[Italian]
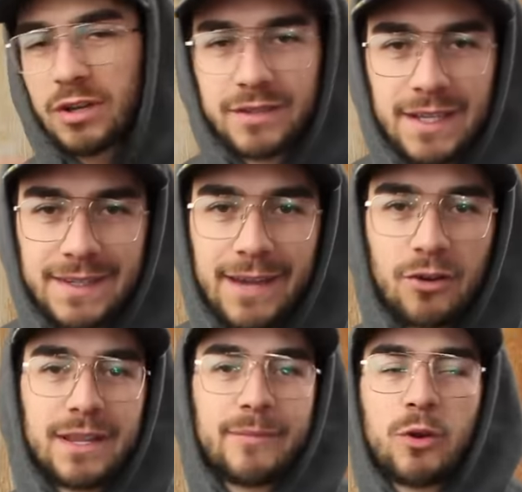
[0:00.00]
quegli 80
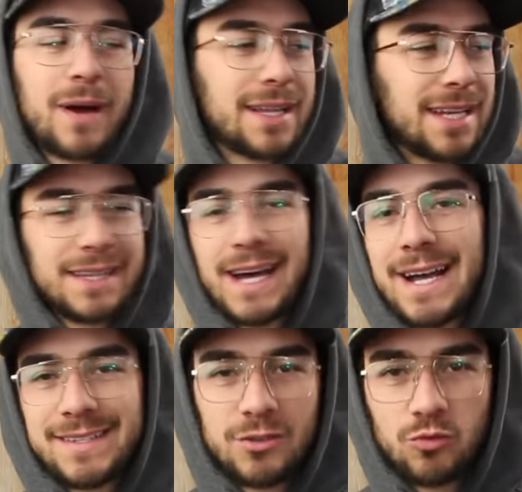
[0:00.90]
euro andrebbero pagate le
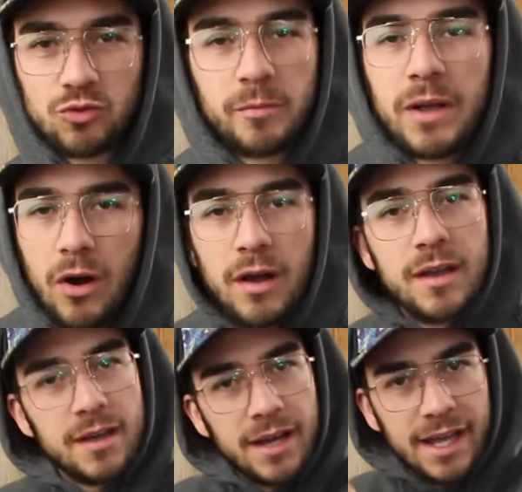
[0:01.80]
tasse e tutto, però
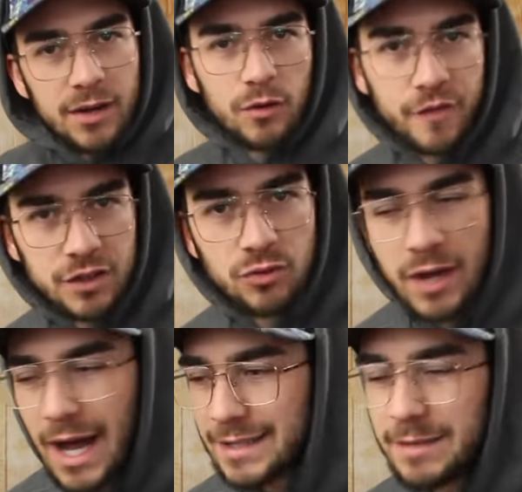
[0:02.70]
erano
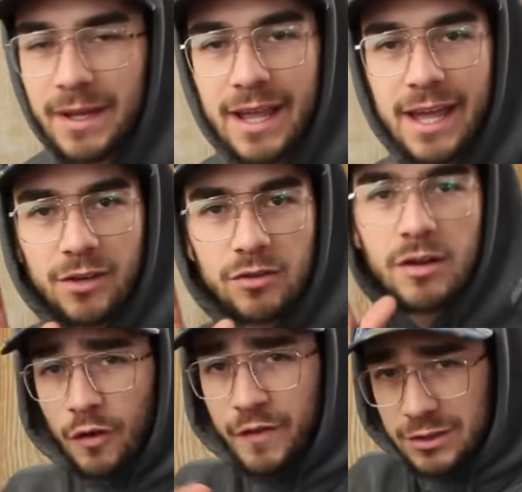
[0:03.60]
fatturati perché io
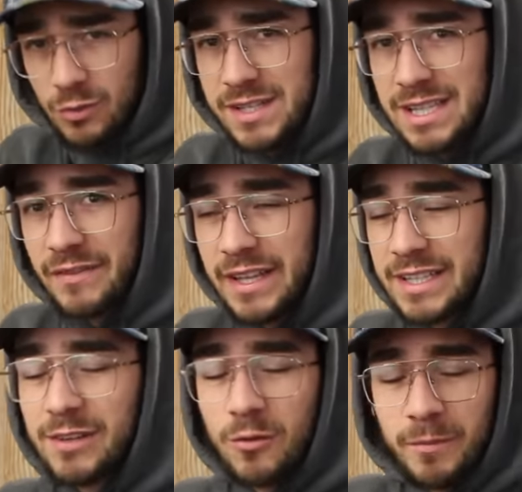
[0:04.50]
ho fatto questa
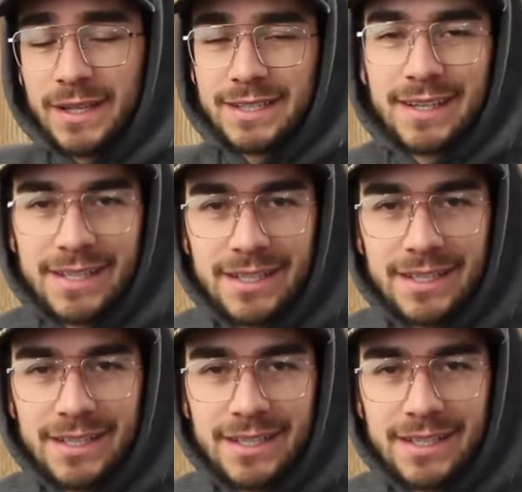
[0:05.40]
vendita con partita